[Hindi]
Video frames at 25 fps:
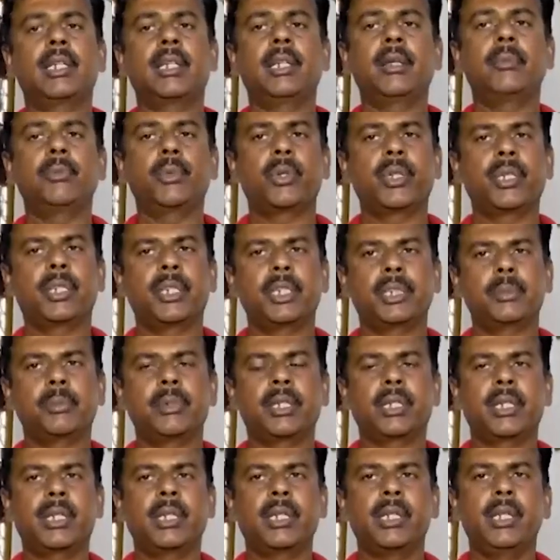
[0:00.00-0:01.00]
के लिए पूरे
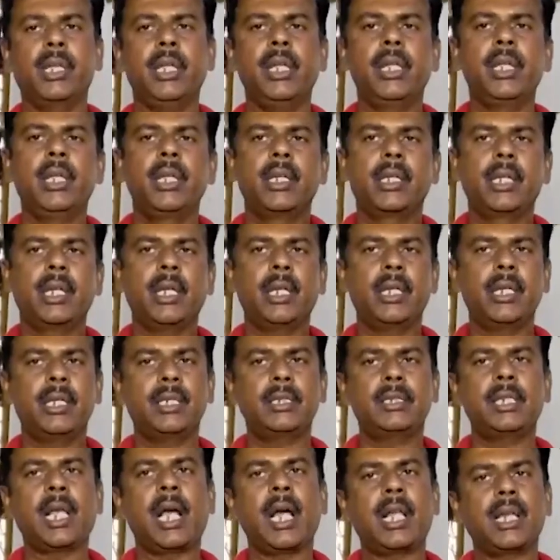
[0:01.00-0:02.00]
देश भर के लिए कि
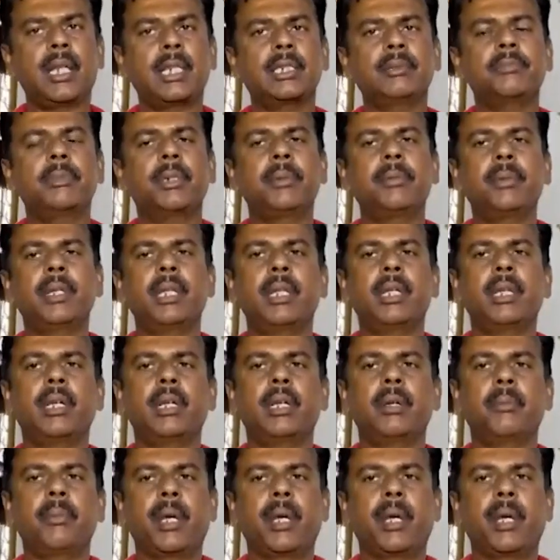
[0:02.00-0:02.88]
इस हालात में भी